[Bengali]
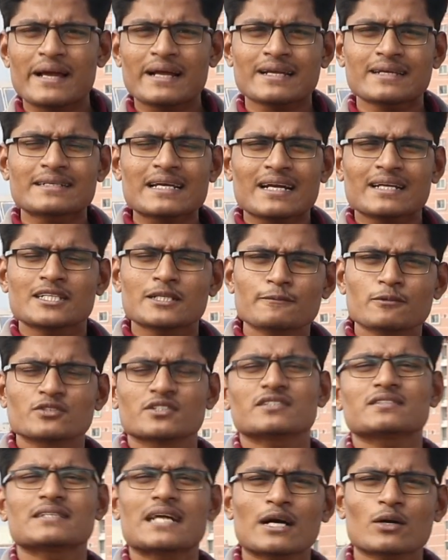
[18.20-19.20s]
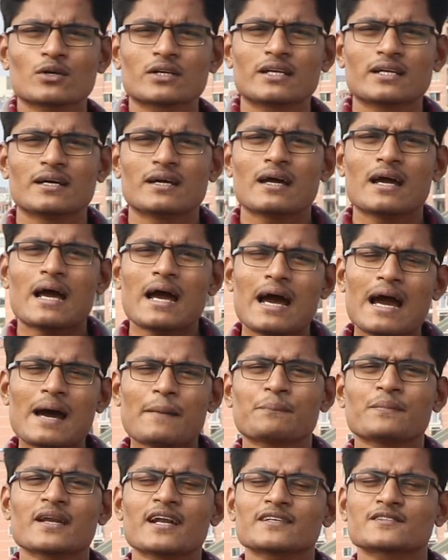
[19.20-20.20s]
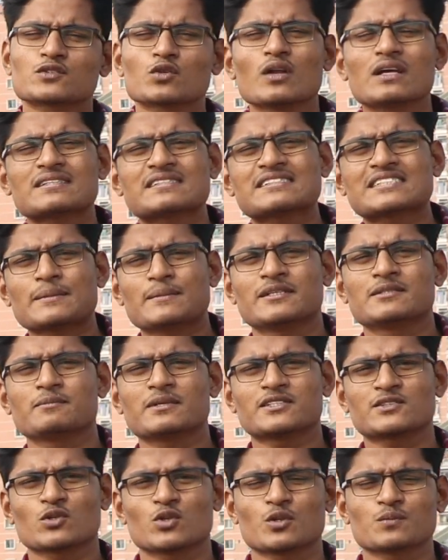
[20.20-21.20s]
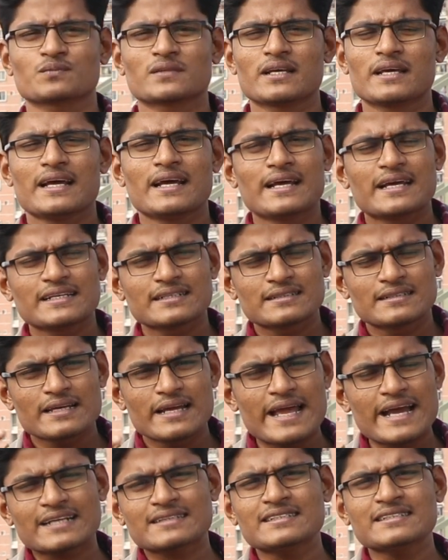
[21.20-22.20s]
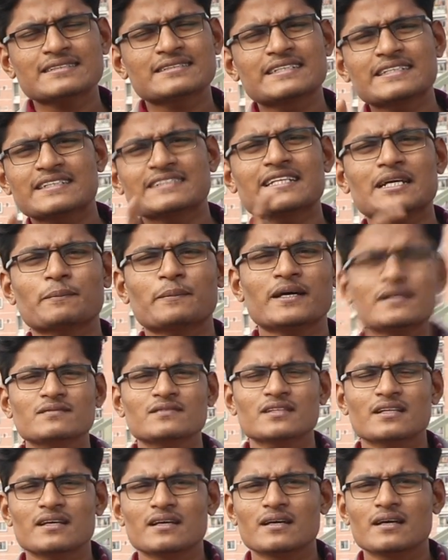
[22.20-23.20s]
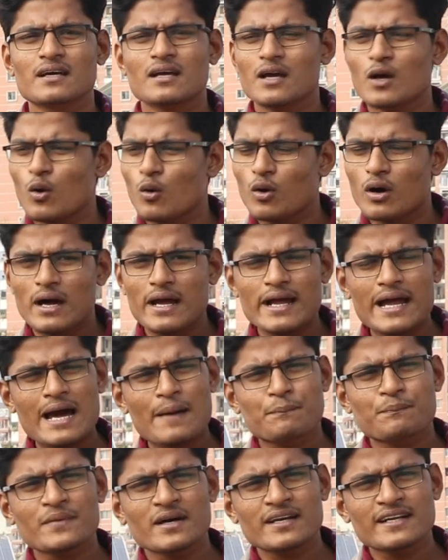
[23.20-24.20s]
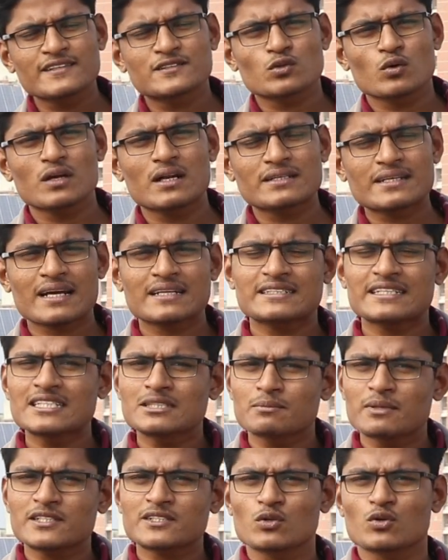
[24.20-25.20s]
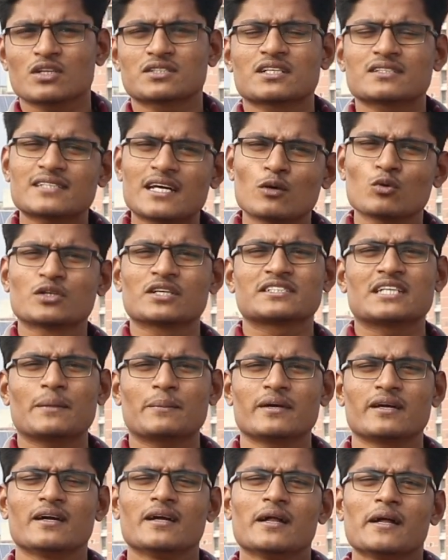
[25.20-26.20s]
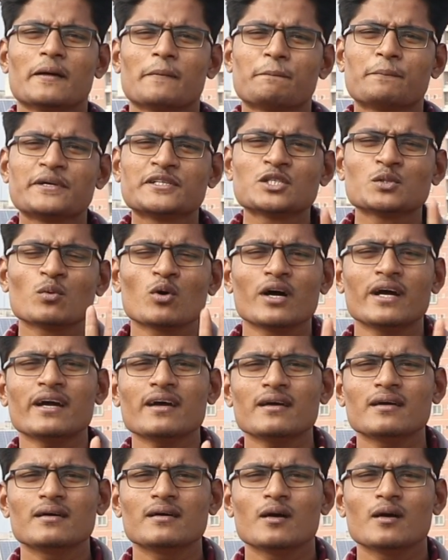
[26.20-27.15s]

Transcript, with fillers: ব্যাংকে টাকা ডিপোজিট না করে আপনারা সোলার সিস্টেমে ইনভেস্ট করুন একদিন ঠিকই দেখবেন আপনার এই সোলার টাকা যে ইনভেস্ট করেছেন তা উঠে যাবে বিনিময়ে